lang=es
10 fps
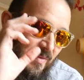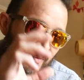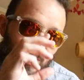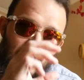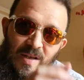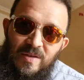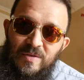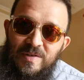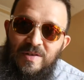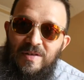Voy a ir
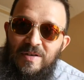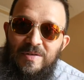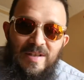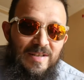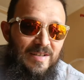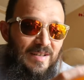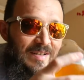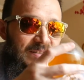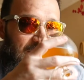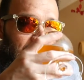entonces ahora con
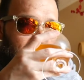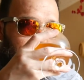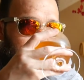el, sabor.